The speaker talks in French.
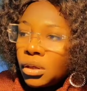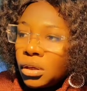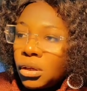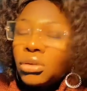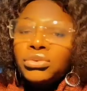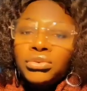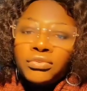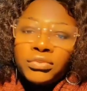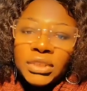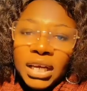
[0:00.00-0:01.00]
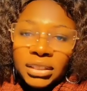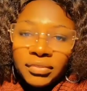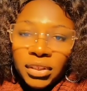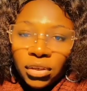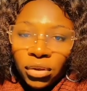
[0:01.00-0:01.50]
Quand vous
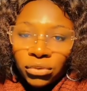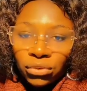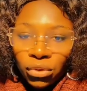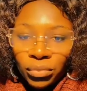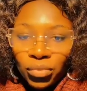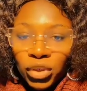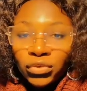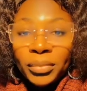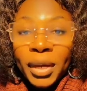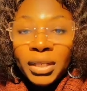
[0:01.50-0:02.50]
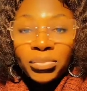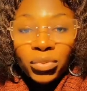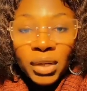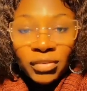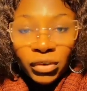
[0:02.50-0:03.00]
arrivez en Europe, moi je vais parler
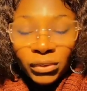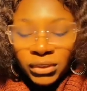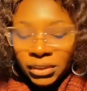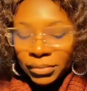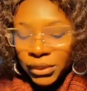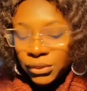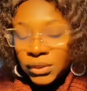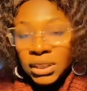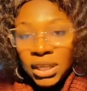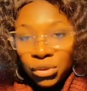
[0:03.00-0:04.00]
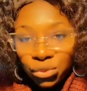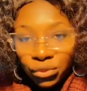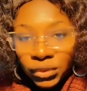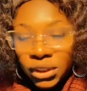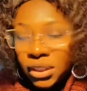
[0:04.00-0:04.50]
pour la France parce que c'est là où je
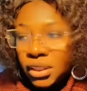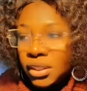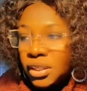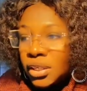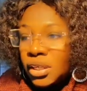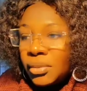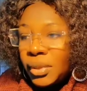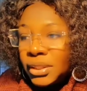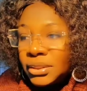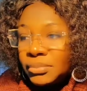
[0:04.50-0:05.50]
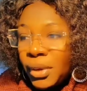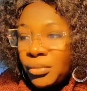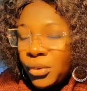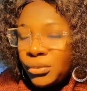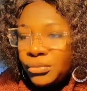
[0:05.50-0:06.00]
vis
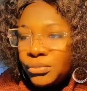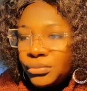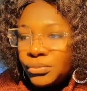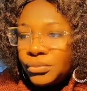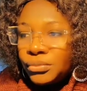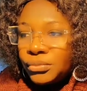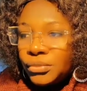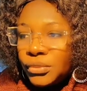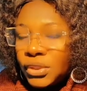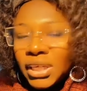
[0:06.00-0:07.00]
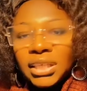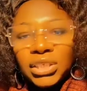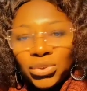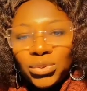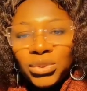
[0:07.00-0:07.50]
principalement il y a des
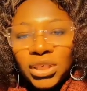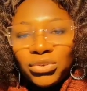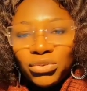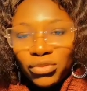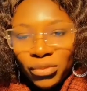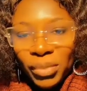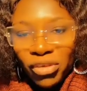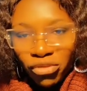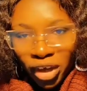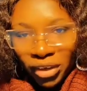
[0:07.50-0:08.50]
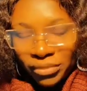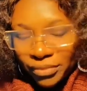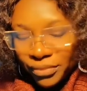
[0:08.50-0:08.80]
choses qu'il ne faut pas faire.